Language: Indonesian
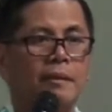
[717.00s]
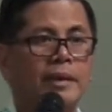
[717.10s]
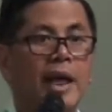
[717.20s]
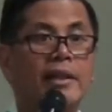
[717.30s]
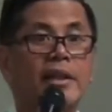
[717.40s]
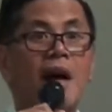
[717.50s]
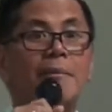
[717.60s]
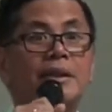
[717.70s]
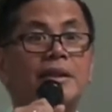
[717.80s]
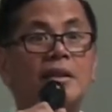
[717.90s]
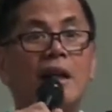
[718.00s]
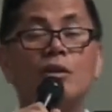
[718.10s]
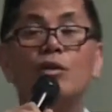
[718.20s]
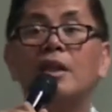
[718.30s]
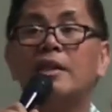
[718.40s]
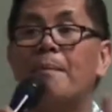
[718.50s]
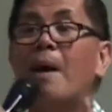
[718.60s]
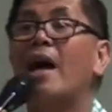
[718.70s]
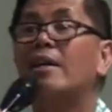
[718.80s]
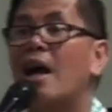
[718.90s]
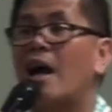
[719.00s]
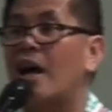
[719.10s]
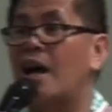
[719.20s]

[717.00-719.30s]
Jadi damai sejahtera itu tetap ada